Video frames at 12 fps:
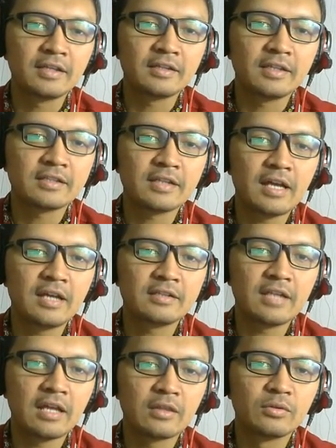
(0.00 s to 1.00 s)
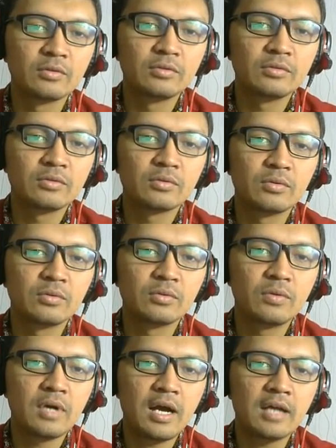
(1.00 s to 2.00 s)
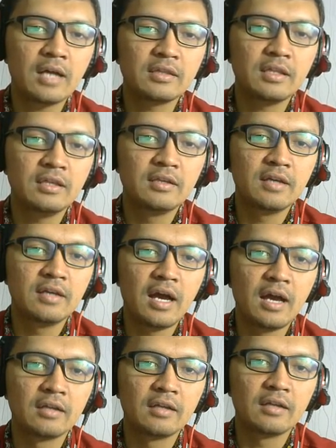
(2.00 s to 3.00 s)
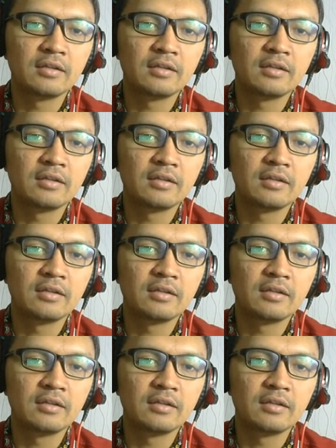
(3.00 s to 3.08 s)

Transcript: Teteskan 1, 2, 3.